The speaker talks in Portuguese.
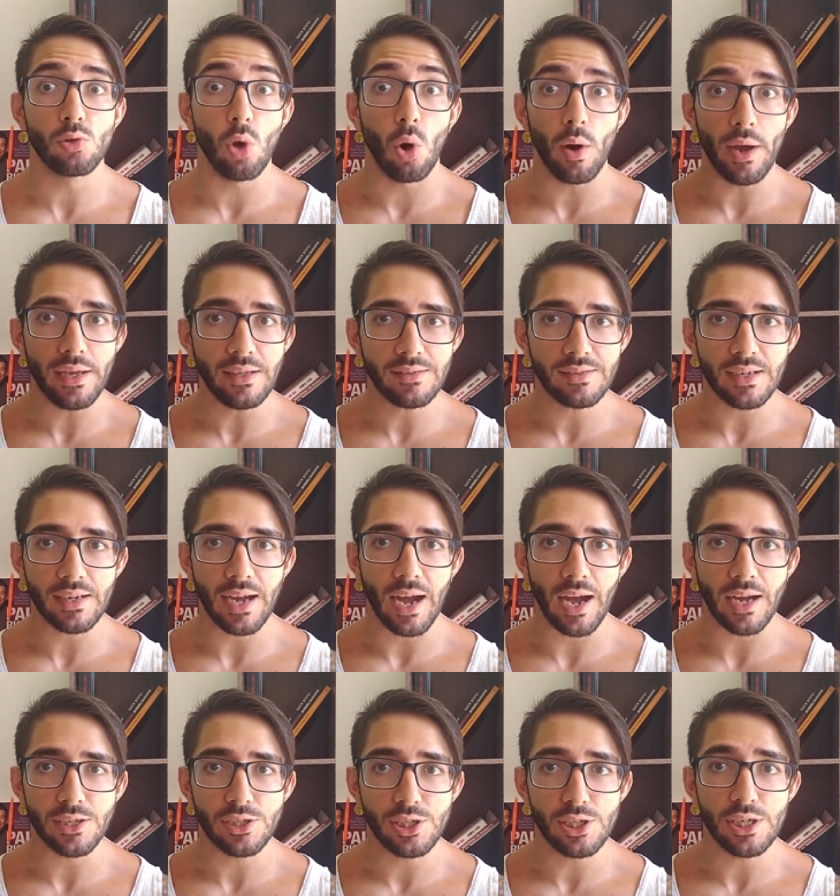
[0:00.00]
doença
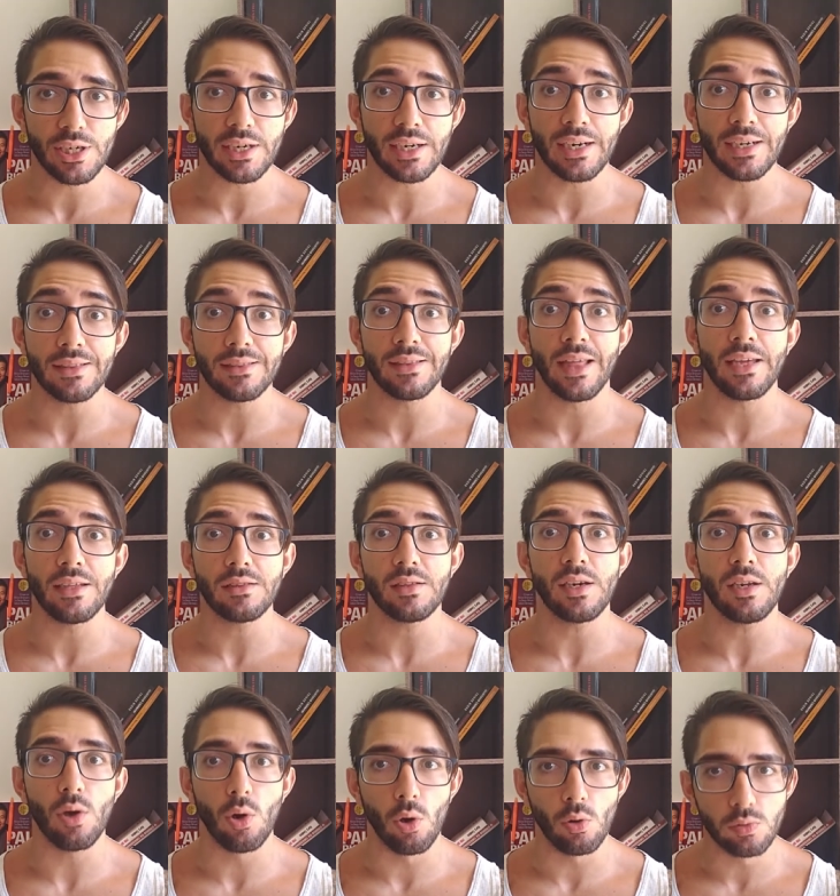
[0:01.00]
cardíaca,
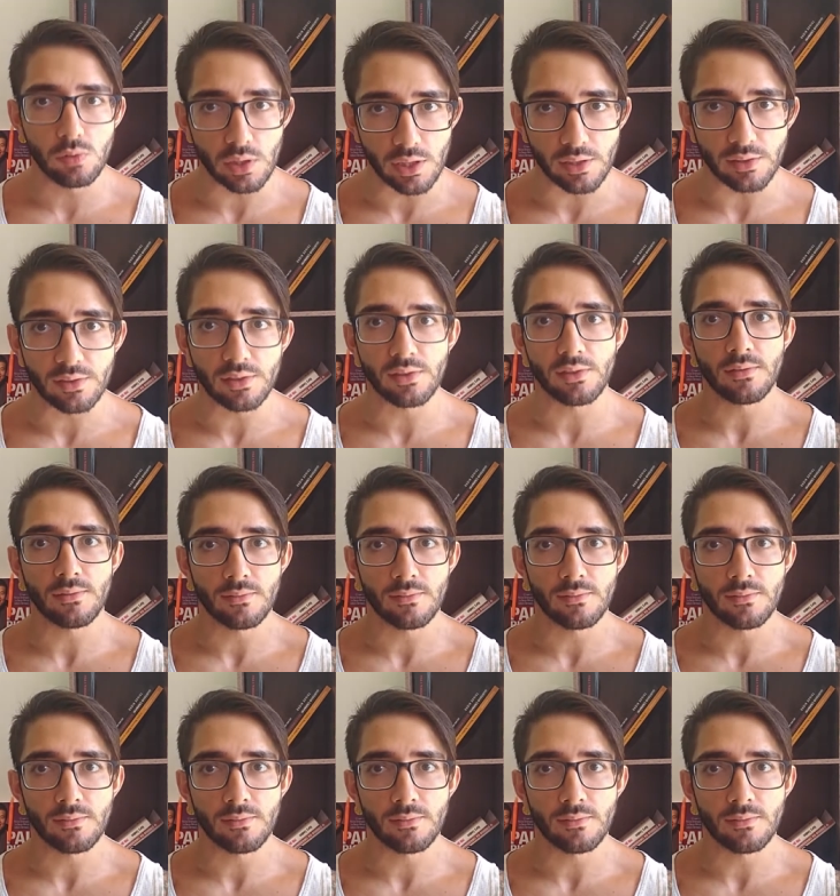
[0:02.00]
dentre outras.